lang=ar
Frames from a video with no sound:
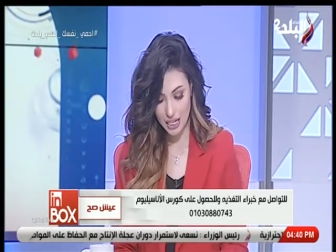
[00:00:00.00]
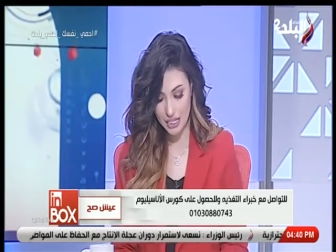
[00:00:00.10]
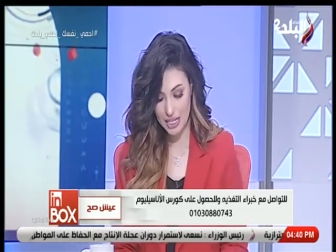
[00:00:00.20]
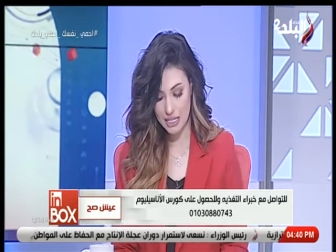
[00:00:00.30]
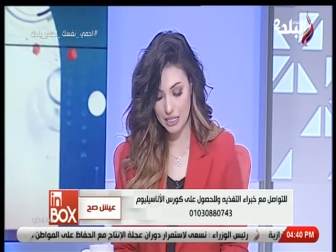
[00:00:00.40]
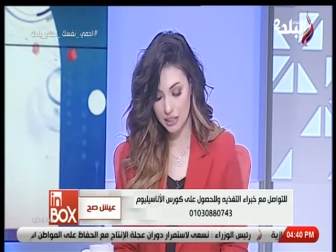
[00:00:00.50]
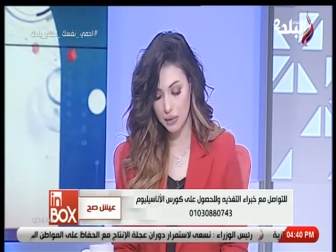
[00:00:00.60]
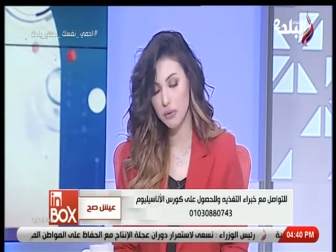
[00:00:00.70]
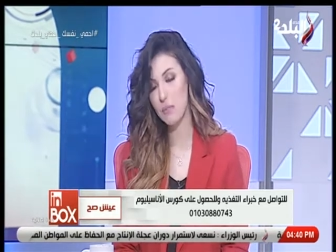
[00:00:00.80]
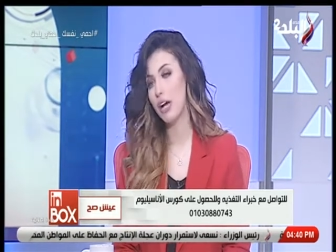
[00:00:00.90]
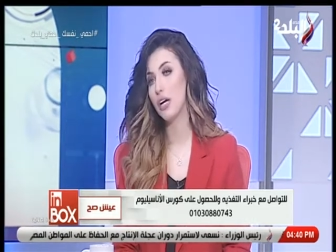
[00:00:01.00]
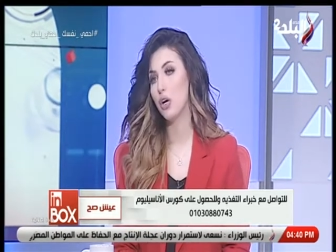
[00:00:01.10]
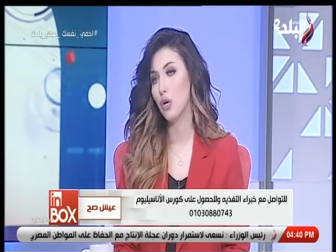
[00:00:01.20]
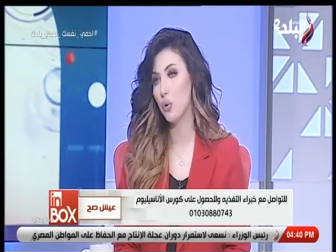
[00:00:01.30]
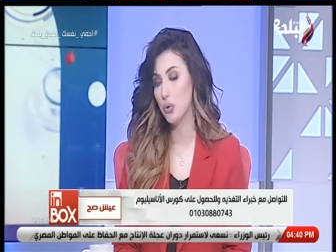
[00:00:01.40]
ان هي استخدمت
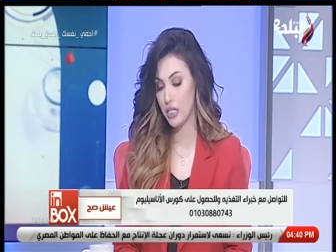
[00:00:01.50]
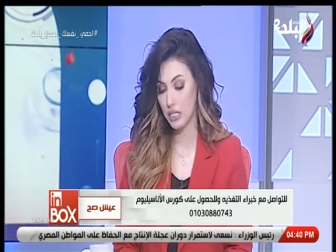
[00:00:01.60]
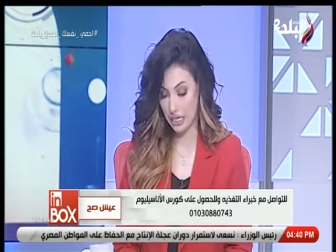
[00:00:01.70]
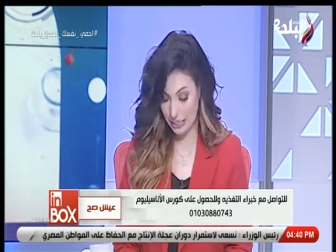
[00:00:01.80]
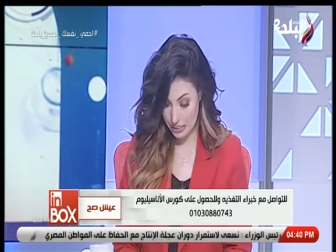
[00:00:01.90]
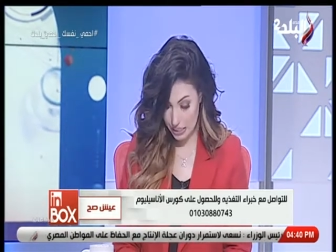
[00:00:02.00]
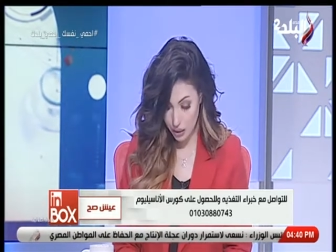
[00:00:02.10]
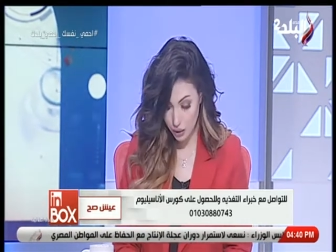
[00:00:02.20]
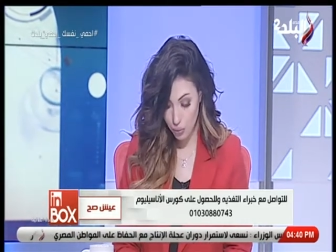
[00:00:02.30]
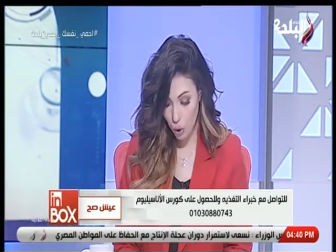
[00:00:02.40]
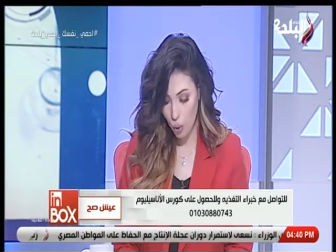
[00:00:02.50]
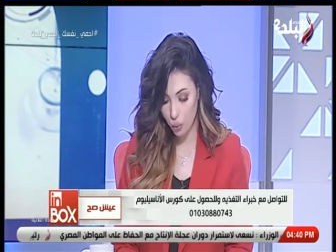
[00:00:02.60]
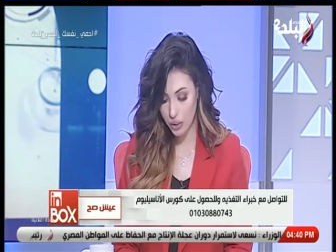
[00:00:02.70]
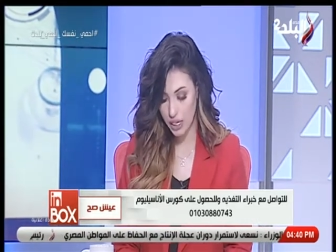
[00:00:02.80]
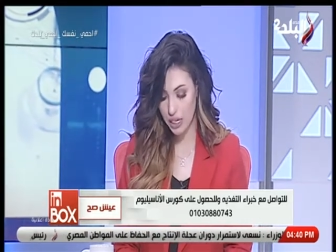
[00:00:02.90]
معاك كورس الانسيليوم
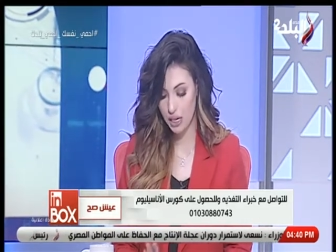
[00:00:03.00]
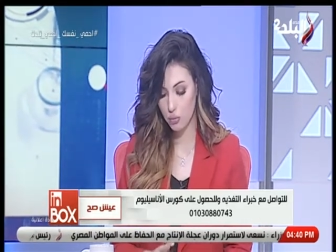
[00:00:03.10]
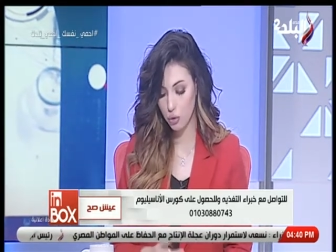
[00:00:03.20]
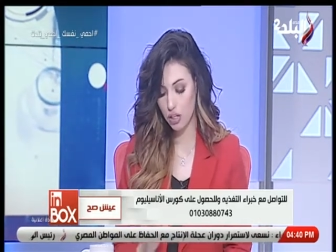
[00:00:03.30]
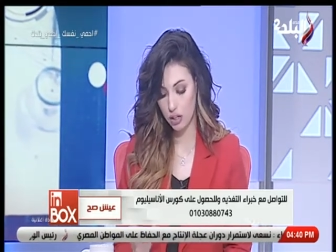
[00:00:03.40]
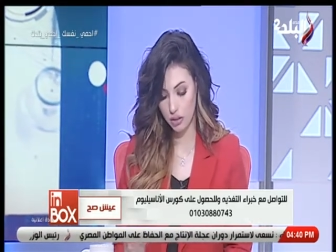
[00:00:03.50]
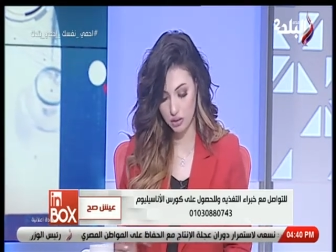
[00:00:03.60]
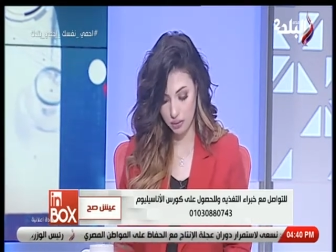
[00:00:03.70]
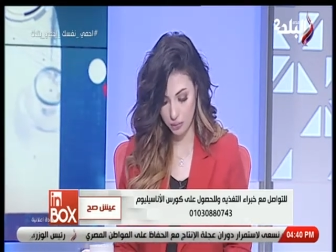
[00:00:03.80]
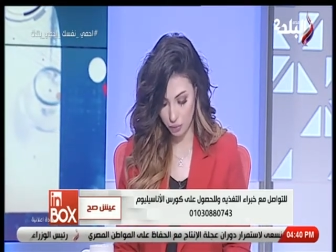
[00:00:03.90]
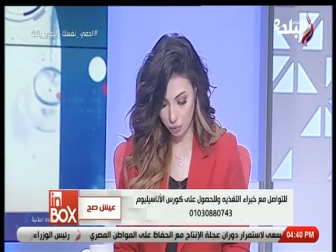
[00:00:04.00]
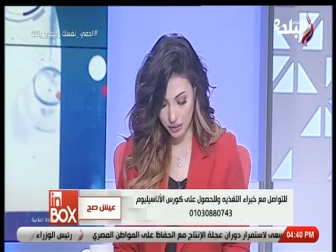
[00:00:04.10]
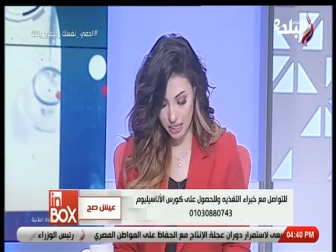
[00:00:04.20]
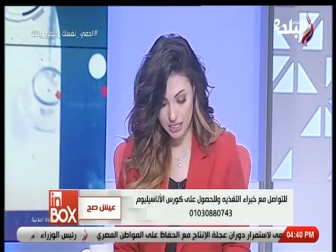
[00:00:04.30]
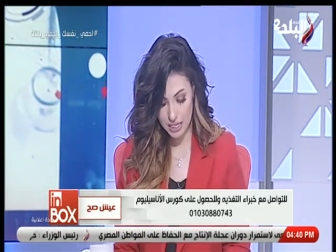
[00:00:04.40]
وده كان منتج اكتر من
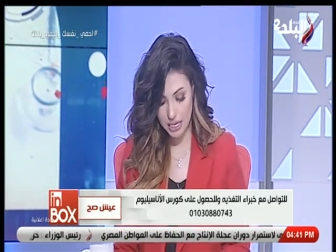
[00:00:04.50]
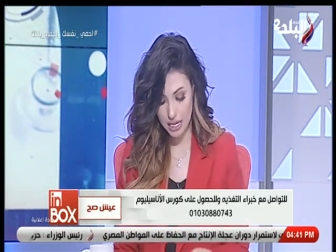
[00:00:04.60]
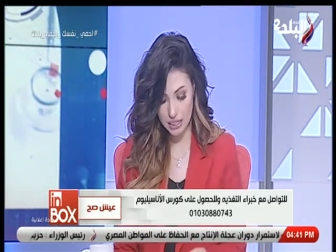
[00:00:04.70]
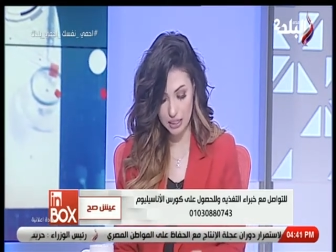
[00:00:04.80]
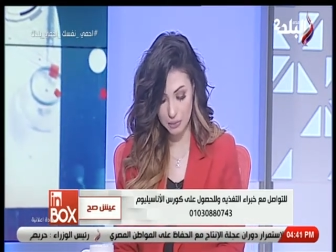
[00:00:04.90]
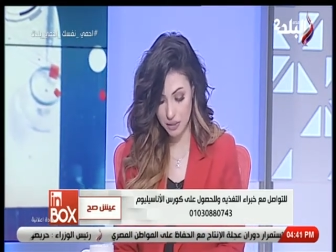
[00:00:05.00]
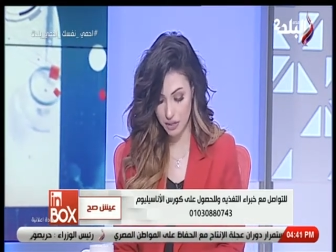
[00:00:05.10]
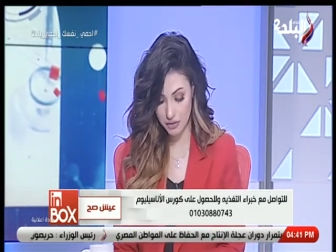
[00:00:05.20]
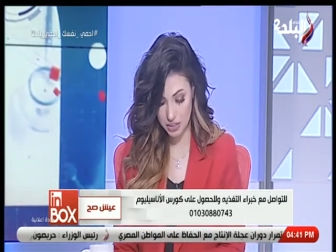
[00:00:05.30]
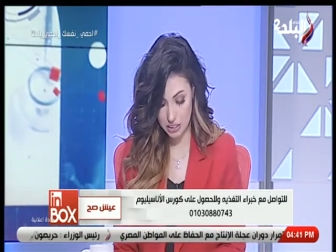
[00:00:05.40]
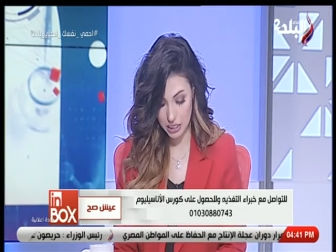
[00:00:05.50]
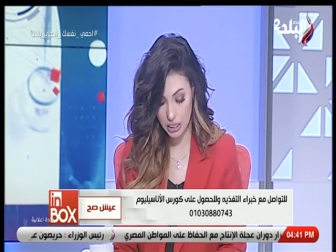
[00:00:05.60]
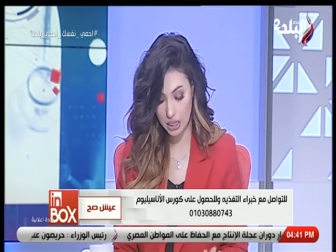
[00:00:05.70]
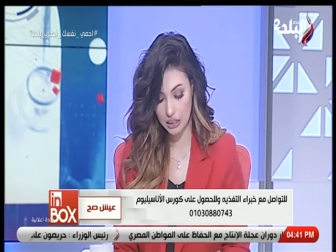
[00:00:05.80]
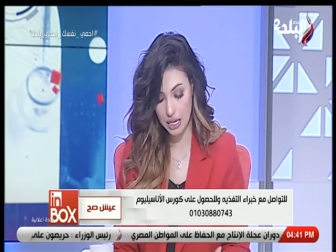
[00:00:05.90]
ممتاز هي كبيره في
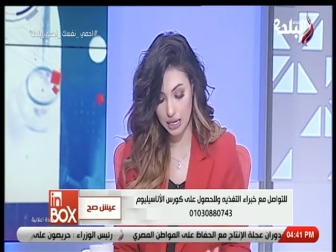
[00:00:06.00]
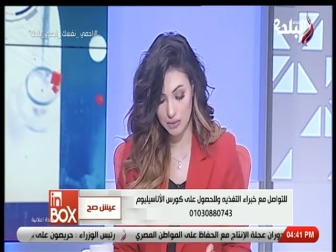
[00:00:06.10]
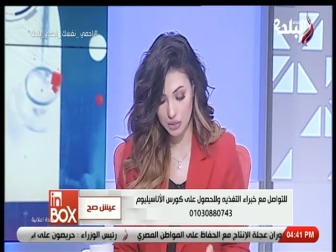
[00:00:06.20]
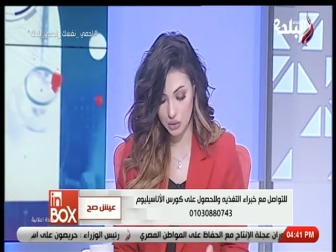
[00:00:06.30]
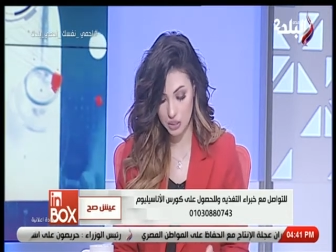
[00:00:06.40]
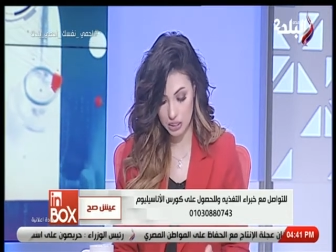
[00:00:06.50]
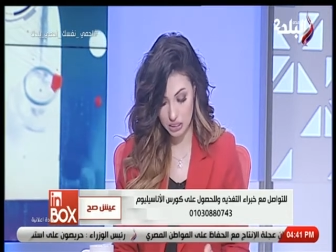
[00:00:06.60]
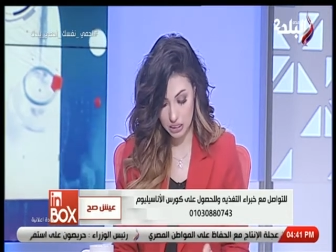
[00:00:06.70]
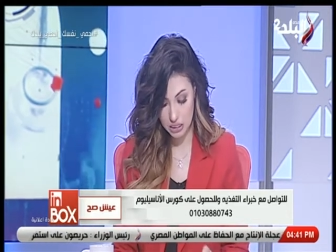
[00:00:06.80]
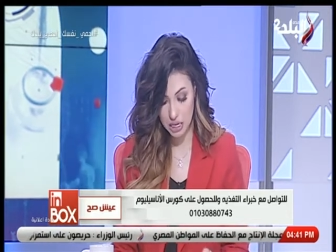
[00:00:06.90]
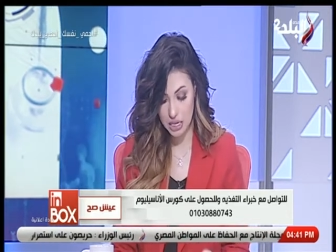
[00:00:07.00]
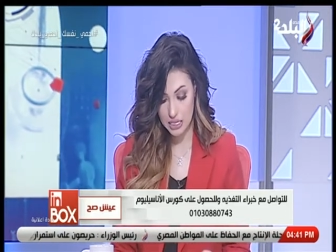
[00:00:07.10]
السن عندها 65